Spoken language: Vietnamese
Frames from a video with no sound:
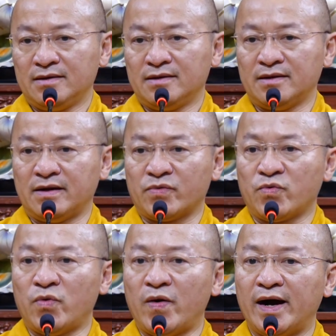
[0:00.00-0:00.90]
là
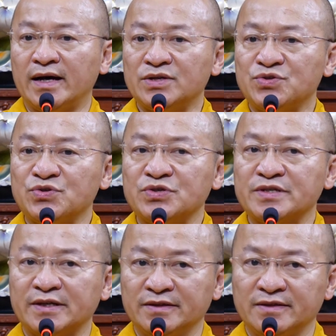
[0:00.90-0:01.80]
ngoài chương
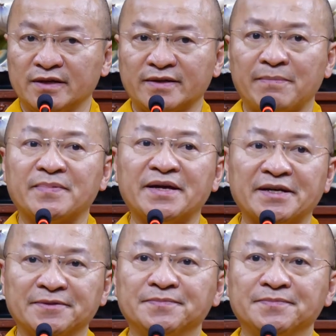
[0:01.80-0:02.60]
trình thực tập thiền,